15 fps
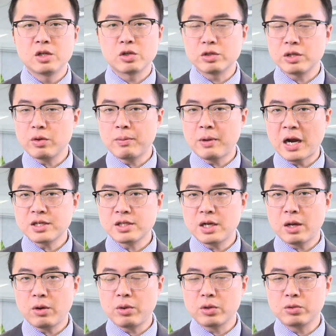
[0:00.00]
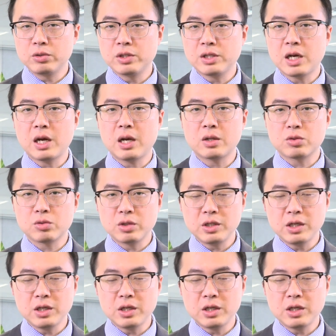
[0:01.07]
首先，我们还是来回顾一下昨